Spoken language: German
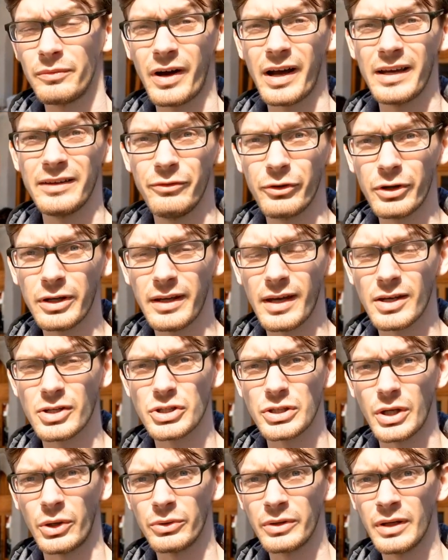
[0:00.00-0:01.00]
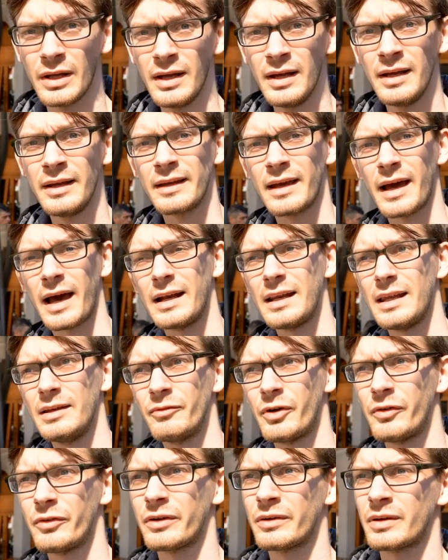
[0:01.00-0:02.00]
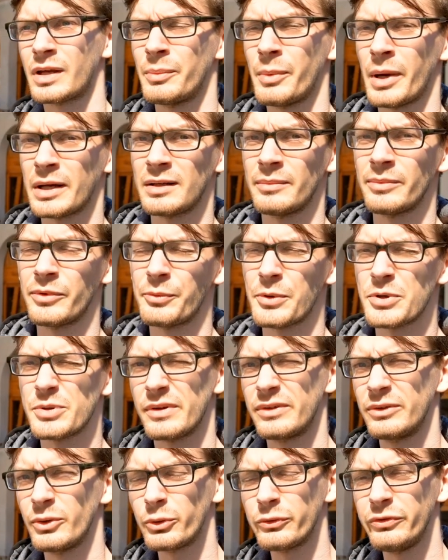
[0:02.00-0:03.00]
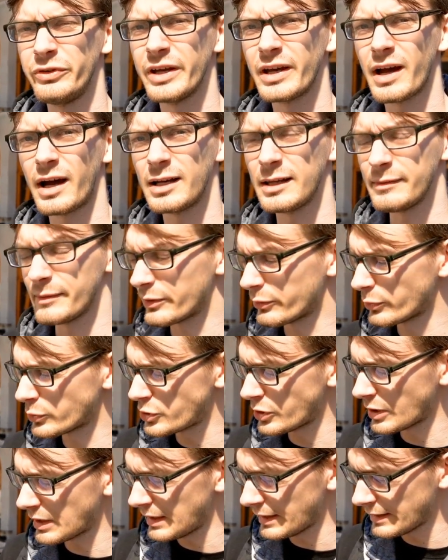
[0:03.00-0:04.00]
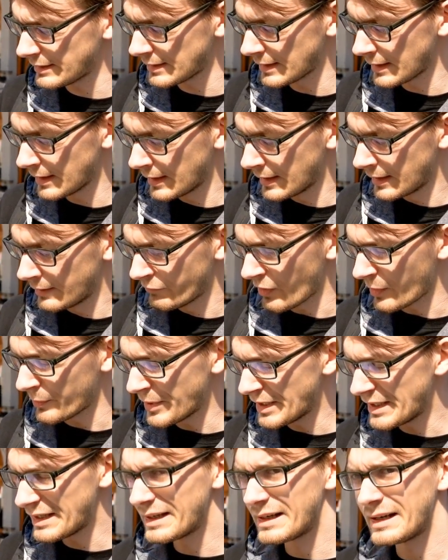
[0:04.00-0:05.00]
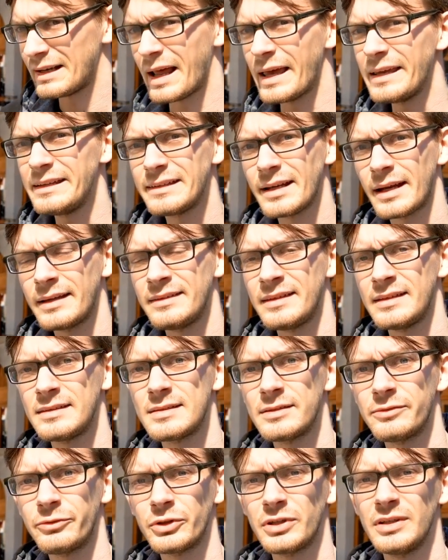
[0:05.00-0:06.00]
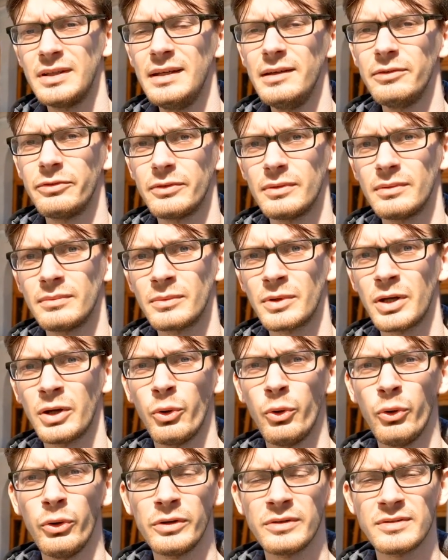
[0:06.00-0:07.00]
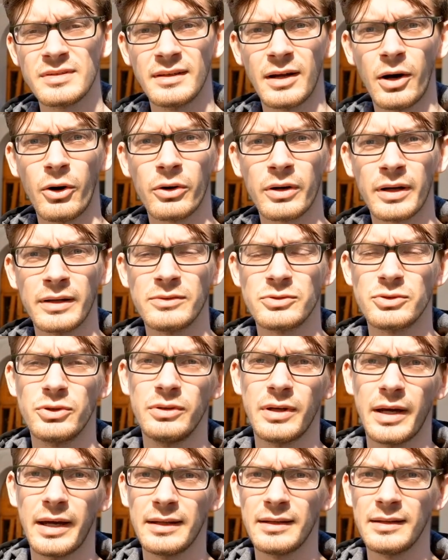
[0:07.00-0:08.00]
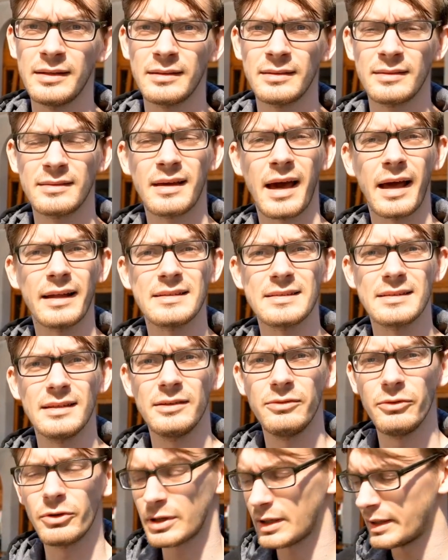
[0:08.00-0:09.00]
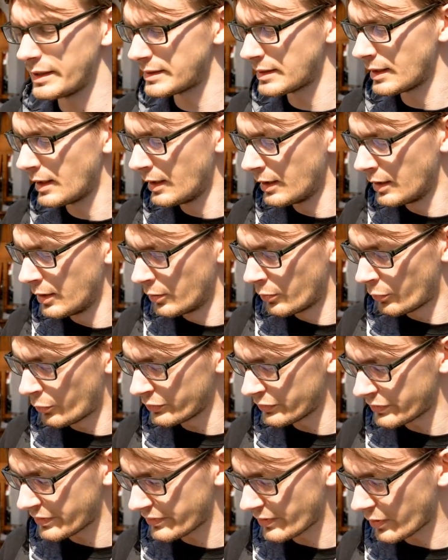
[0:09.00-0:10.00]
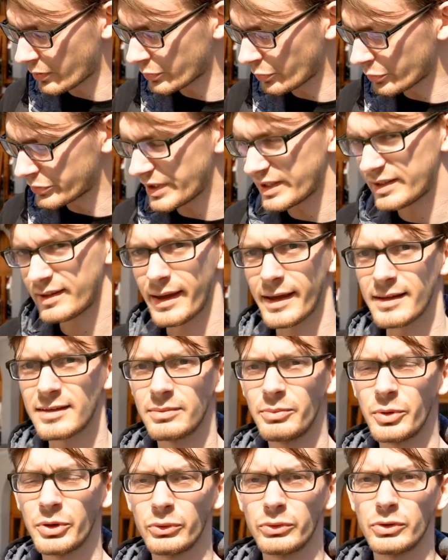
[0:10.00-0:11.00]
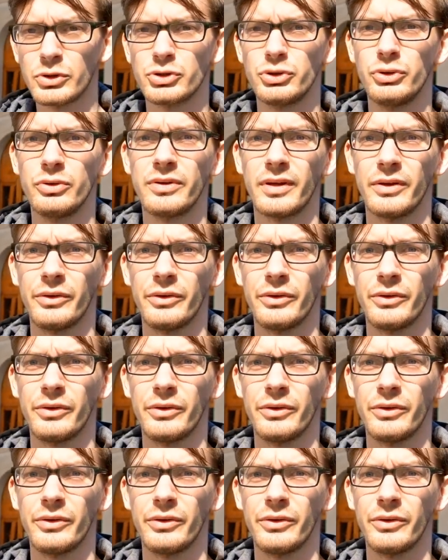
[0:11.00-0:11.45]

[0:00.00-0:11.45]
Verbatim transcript: War ich wirklich erstaunt. Gerade eben, weil wir gemerkt haben, zum Beispiel das Note 4 gar nicht mehr so schön klingt. Wir haben hier leichte Ansätze von Tiefen. Die Höhen sind auch ganz schön eigentlich. Es kratzt nicht wirklich. Und es ist auch noch DTS mit unterstützt.